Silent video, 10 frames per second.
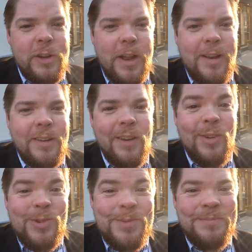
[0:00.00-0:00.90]
allen
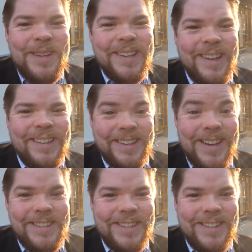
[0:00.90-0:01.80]
guten Mittag,
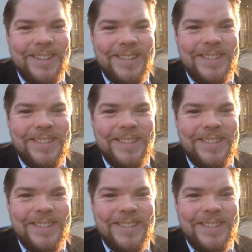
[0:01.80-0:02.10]
Kaiserstadt.